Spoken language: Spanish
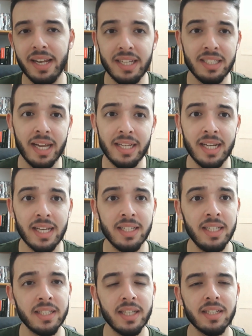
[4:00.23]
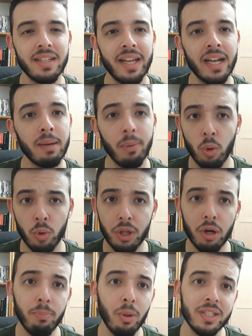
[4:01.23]
tenéis ahí las listas de
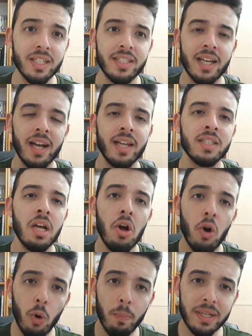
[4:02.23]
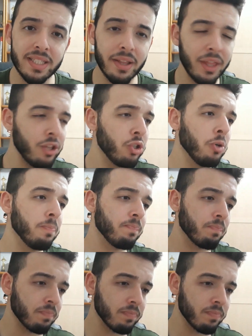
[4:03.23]
reproducción, podéis echarles un vistacito